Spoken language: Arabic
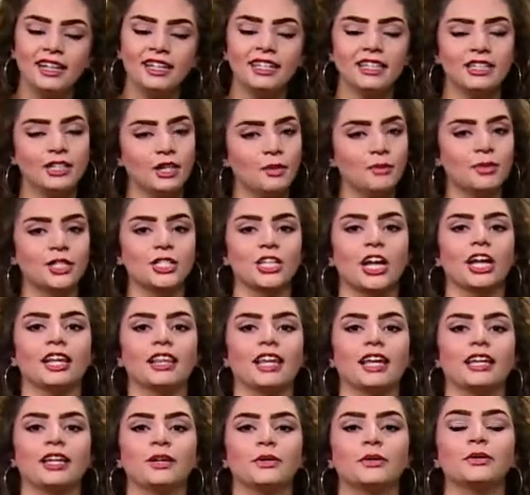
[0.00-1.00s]
يوم إن شاء
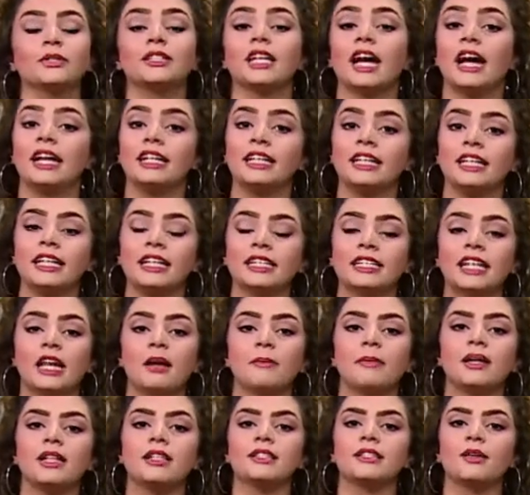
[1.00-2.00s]
الله يكون قليل
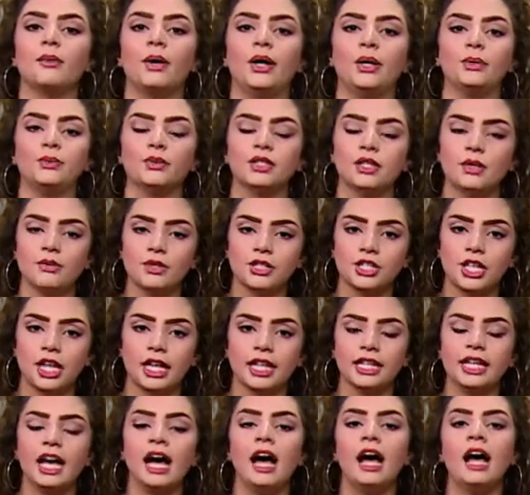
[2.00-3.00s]
الاضطراب على السواحل الوسطى
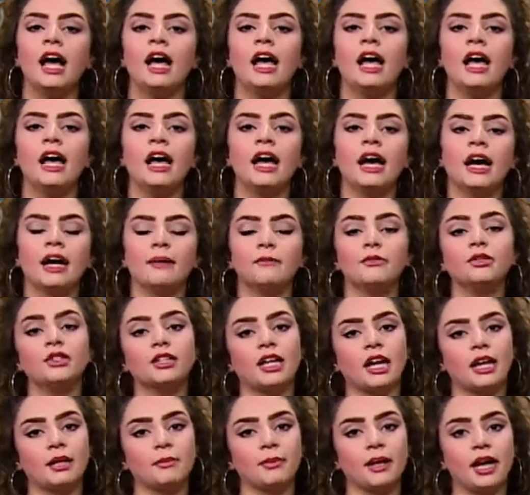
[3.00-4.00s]
والشرقية
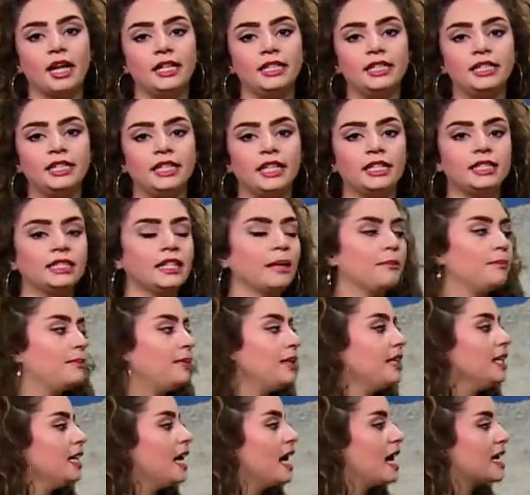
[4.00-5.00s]
مضطرب قليلا
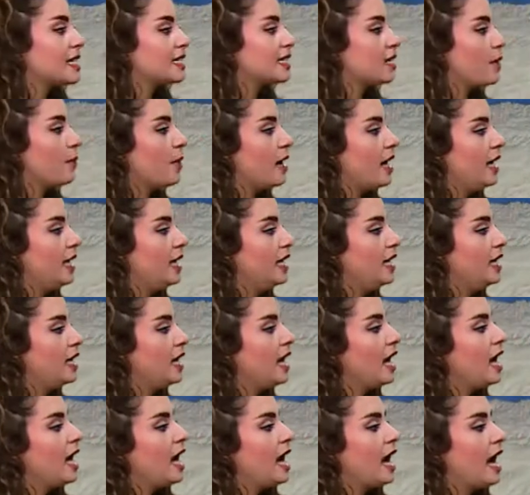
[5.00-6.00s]
بالسواحل
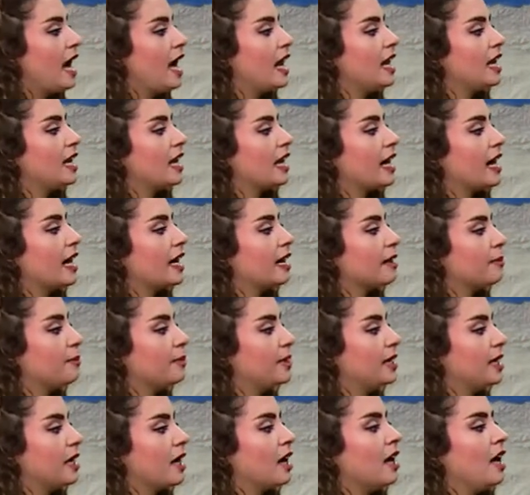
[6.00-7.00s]

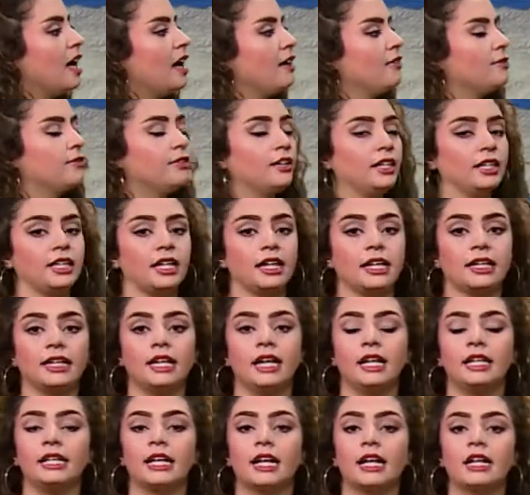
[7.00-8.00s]
الغربية فعلا
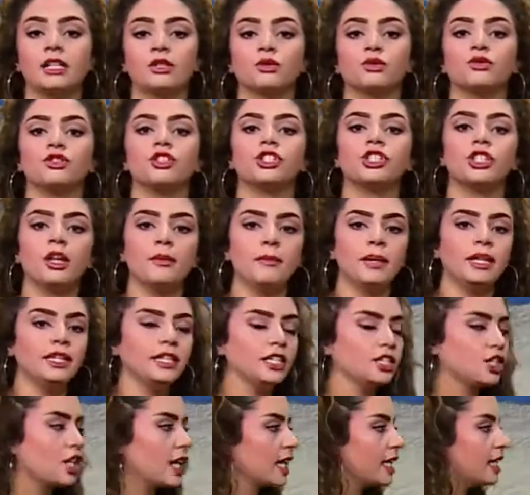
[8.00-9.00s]
الرياح اللي راح تكون
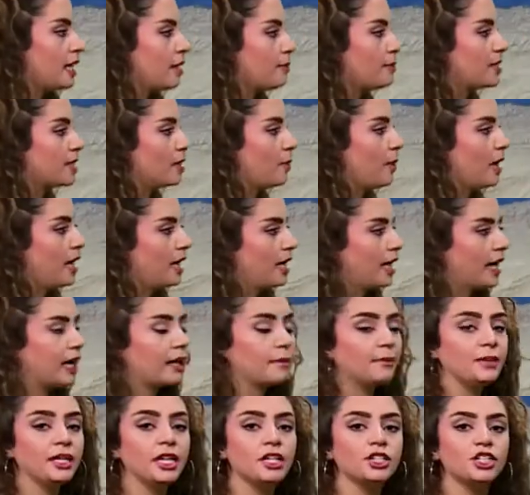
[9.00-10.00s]
شماليه شرقيه بالسواحل
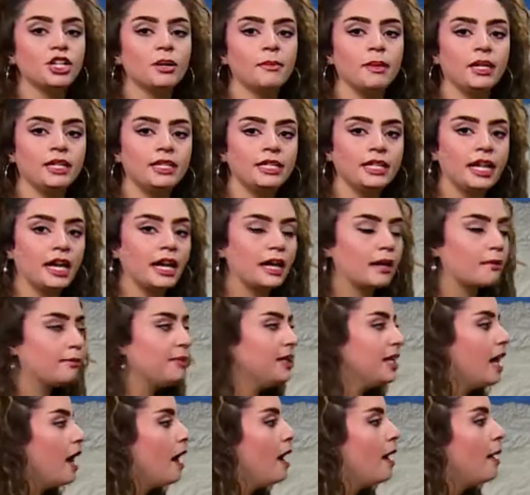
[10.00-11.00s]
الغربيه شماليه غربيه